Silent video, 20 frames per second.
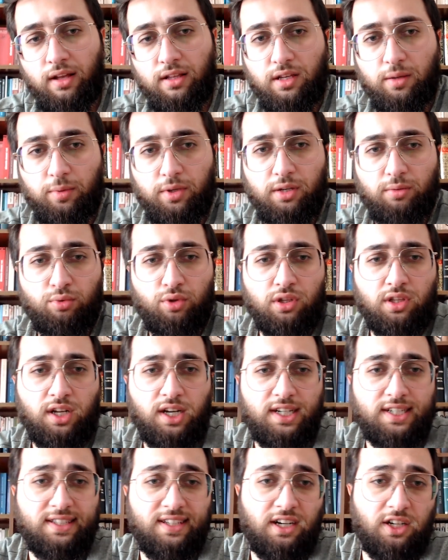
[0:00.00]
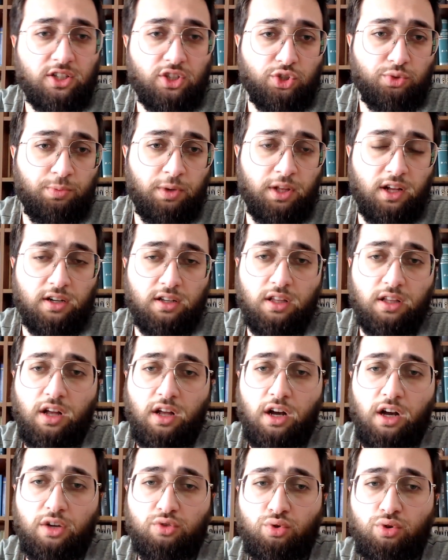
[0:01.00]
Tabii ki buna dair tartışmalar da
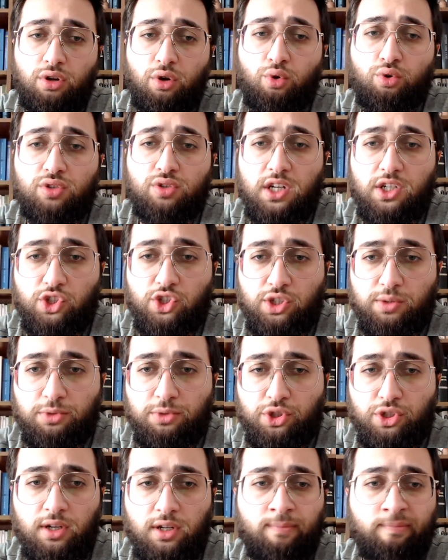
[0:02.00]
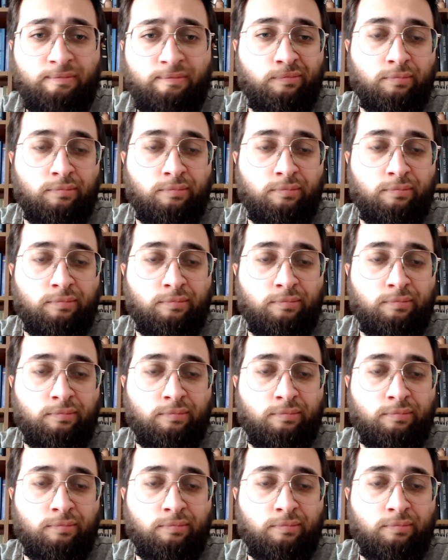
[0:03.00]
daha sonra ortaya çıkmıştı.